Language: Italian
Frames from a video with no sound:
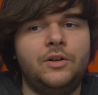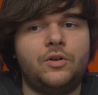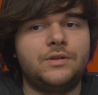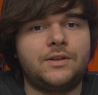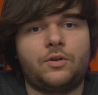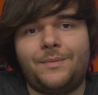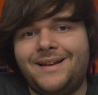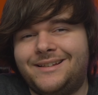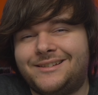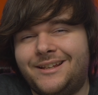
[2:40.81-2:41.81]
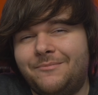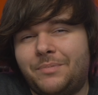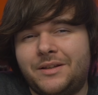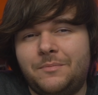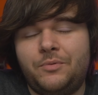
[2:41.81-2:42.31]
cosa ormai
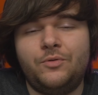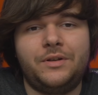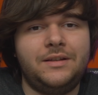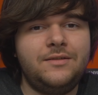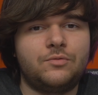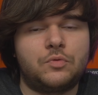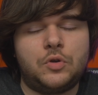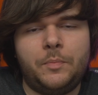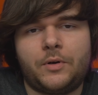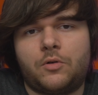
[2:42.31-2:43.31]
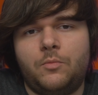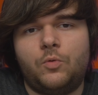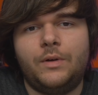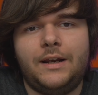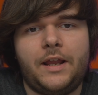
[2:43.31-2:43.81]
sempre di più in disuso, però
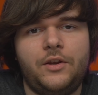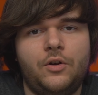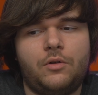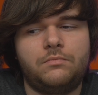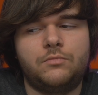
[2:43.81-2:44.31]
comunque il legno,